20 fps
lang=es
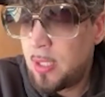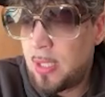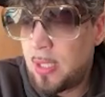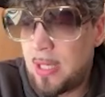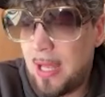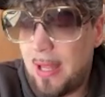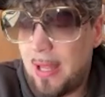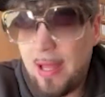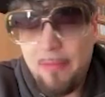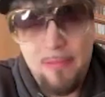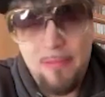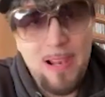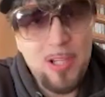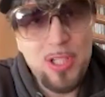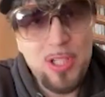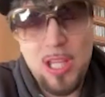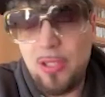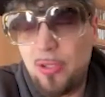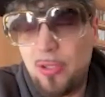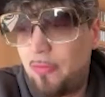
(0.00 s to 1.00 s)
y nada,
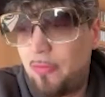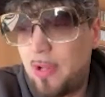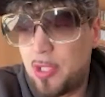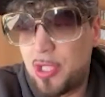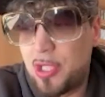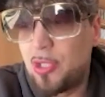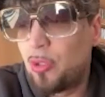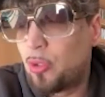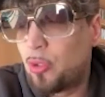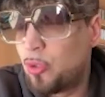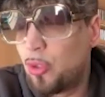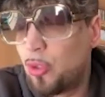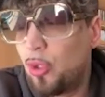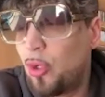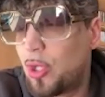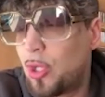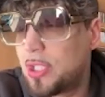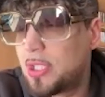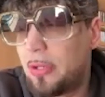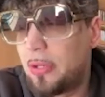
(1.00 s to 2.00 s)
flayando, flayando con todo
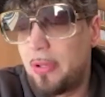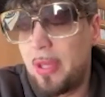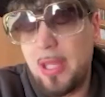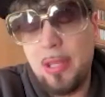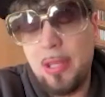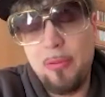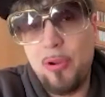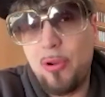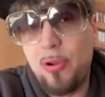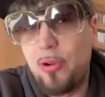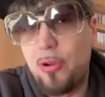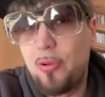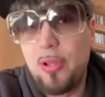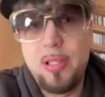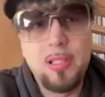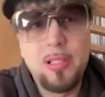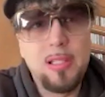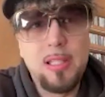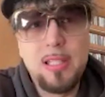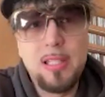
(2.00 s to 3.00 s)
lo que se viene, bro.
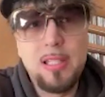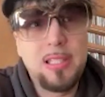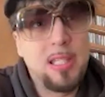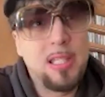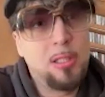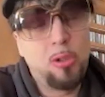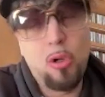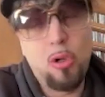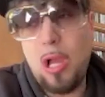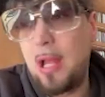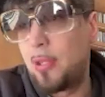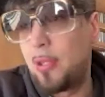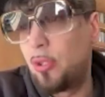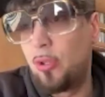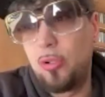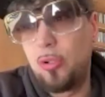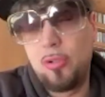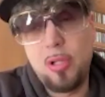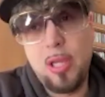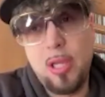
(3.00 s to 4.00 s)
¿Entendés? Y
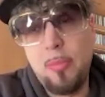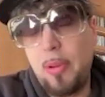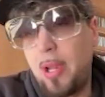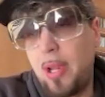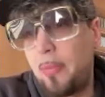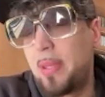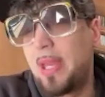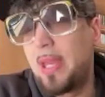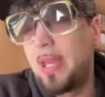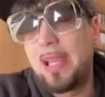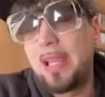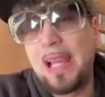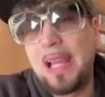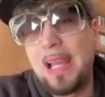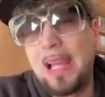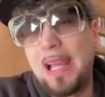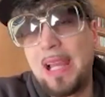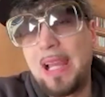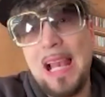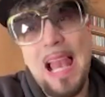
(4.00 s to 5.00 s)
tocando, que para mí es
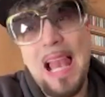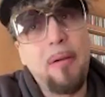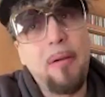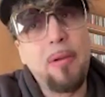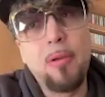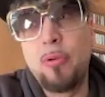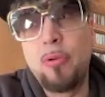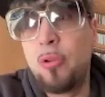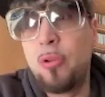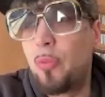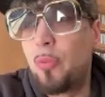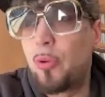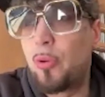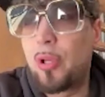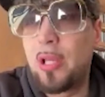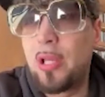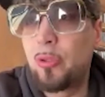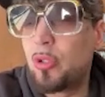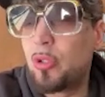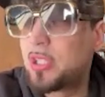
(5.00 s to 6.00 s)
clave, boludo,
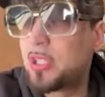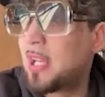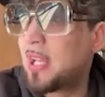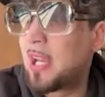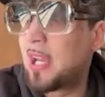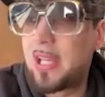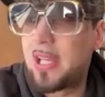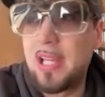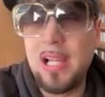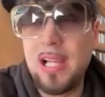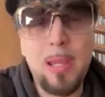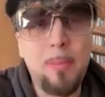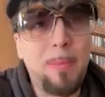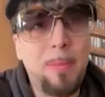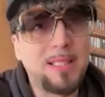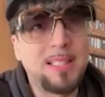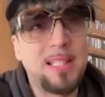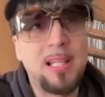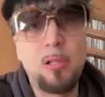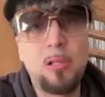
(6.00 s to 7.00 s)
porque toda esa energía que
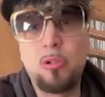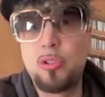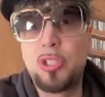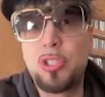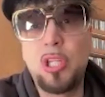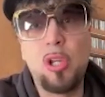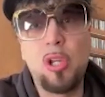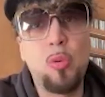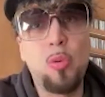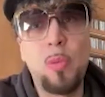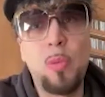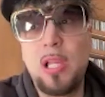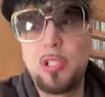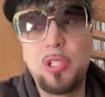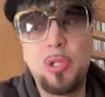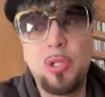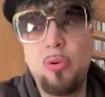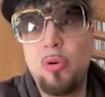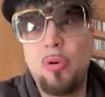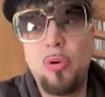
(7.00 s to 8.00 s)
pasa en el concierto me la
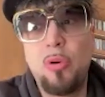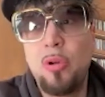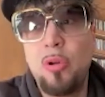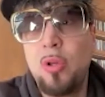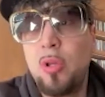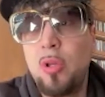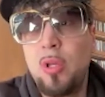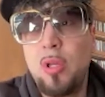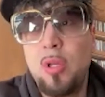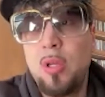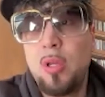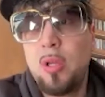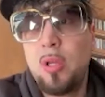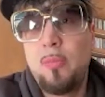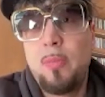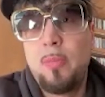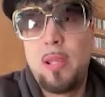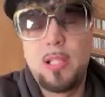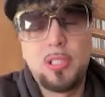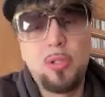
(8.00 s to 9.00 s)
llevo
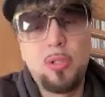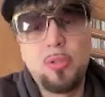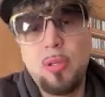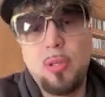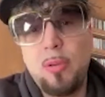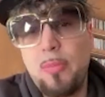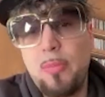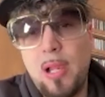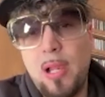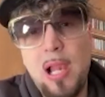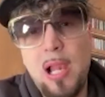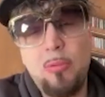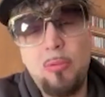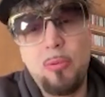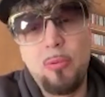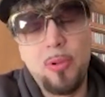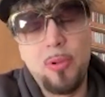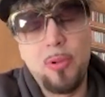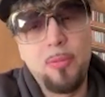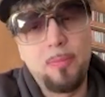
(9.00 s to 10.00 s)
me la llevo también para el
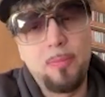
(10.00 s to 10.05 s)
álbum, ¿no?